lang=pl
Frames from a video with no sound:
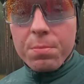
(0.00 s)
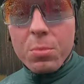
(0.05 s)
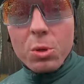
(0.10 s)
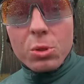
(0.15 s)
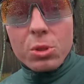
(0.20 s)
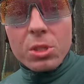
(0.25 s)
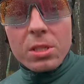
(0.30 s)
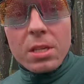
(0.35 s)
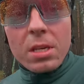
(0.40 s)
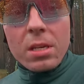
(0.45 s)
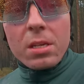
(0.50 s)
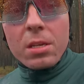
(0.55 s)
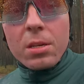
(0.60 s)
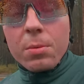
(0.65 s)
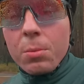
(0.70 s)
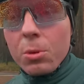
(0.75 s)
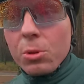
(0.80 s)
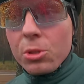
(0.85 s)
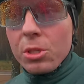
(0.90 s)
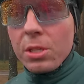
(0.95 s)
Może tak,
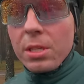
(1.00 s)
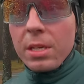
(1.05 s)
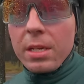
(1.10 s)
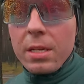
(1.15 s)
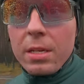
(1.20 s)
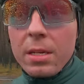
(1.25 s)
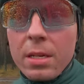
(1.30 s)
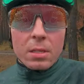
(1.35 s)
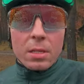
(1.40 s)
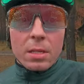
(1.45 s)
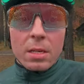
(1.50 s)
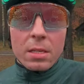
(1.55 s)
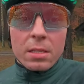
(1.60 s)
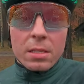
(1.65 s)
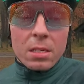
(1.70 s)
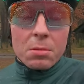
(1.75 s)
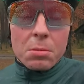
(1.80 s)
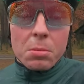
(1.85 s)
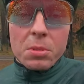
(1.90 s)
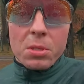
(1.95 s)
może nie, ale
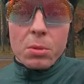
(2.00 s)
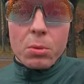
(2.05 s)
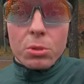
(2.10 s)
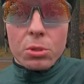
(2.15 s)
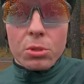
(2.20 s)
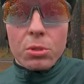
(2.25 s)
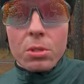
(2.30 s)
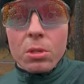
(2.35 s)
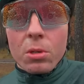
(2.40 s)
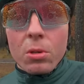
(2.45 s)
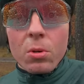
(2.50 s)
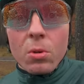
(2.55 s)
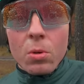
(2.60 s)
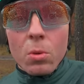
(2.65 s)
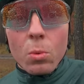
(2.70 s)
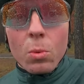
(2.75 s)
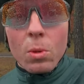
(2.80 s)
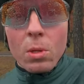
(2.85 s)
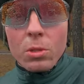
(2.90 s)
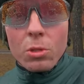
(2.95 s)
teraz mam założonego
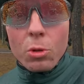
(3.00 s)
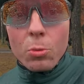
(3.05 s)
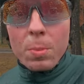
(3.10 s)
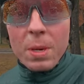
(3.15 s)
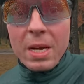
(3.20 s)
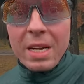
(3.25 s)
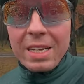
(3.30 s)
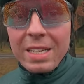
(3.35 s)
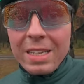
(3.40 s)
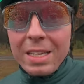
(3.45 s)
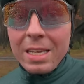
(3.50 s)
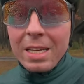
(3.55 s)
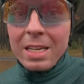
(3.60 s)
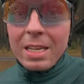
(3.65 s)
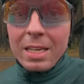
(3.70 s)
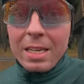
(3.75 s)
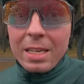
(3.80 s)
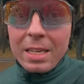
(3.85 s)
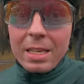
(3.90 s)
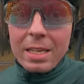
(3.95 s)
Wiltopa
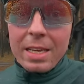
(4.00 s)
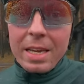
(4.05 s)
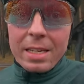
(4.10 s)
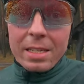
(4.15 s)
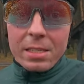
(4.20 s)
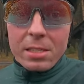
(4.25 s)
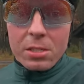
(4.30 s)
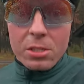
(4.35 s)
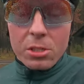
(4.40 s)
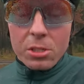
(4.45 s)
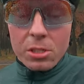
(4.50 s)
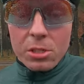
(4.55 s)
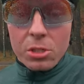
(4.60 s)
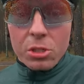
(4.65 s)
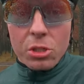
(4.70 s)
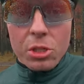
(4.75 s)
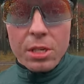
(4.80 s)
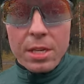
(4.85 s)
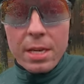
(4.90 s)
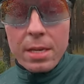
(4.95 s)
GEX czy
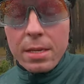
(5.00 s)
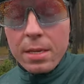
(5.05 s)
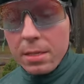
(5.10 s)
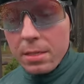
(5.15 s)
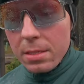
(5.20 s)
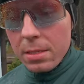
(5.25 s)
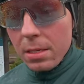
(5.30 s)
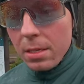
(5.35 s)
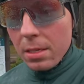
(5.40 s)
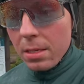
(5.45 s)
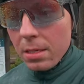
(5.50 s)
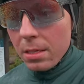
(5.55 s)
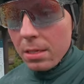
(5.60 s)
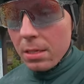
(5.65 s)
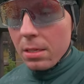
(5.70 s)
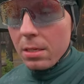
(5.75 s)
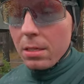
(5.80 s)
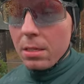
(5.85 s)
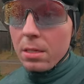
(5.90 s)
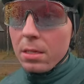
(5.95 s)
też GX
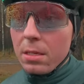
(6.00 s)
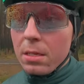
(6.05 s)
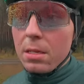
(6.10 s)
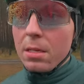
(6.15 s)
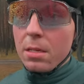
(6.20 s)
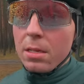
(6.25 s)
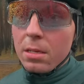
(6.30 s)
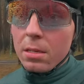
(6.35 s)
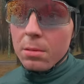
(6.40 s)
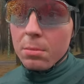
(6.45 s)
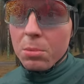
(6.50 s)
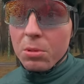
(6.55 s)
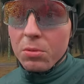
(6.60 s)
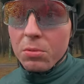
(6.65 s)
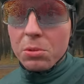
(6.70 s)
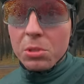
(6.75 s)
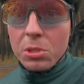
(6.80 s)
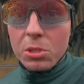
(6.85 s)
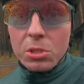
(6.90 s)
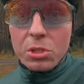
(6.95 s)
e, i
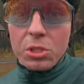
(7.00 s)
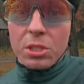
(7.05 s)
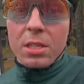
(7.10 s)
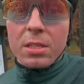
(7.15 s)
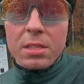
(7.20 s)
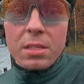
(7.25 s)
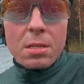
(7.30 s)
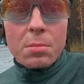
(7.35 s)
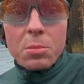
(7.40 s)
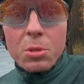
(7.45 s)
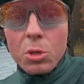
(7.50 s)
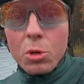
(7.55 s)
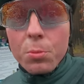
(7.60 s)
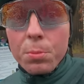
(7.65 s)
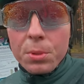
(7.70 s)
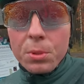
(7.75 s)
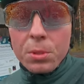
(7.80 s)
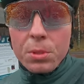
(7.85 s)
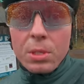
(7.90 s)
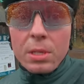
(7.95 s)
powiem szczerze, że na tych samych
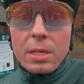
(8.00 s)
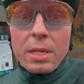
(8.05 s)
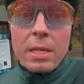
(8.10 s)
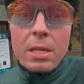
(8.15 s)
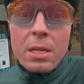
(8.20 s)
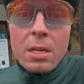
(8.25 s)
komponentach